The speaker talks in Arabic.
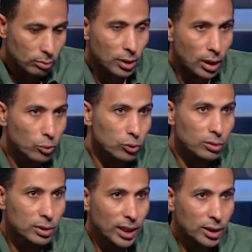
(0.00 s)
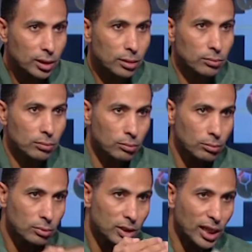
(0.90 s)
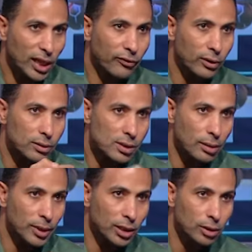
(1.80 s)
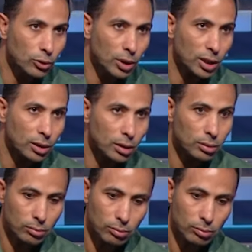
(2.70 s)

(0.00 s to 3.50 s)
عمود يعني ايه انت عارف زمان كان يقول لك ايه